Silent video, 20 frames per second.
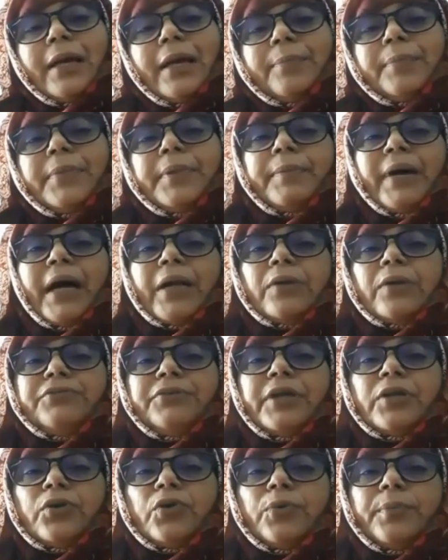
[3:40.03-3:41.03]
আপনি ভালো
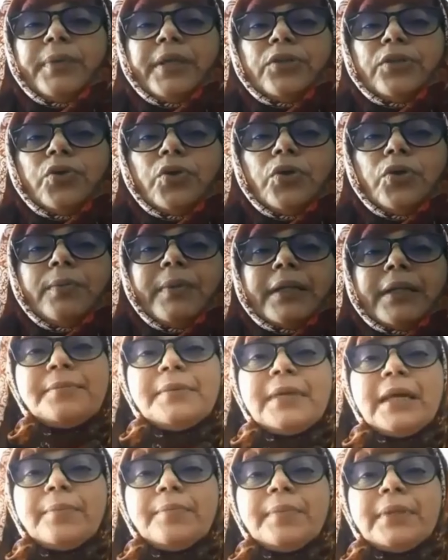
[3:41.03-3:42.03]
ফিল করবেন ধন্যবাদ
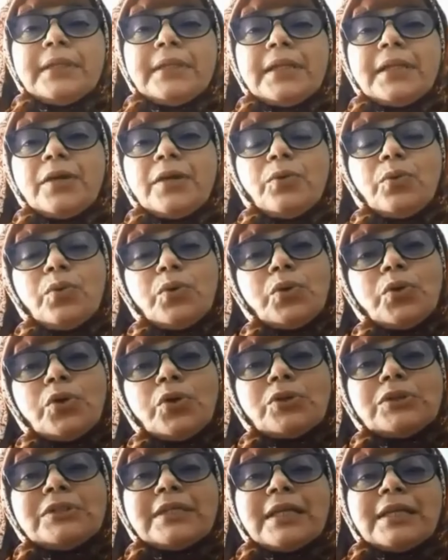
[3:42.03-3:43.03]
আমি আপনাদেরকে
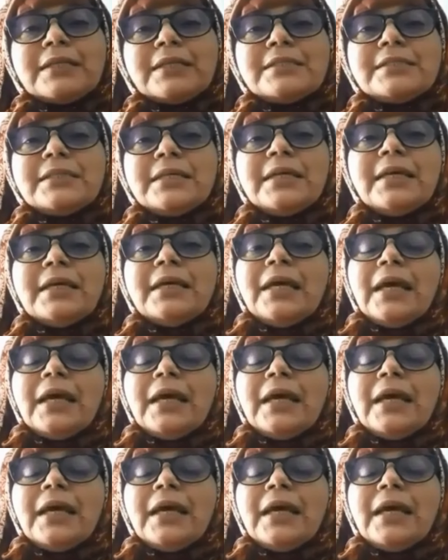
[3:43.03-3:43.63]
অনুরোধ জানাচ্ছি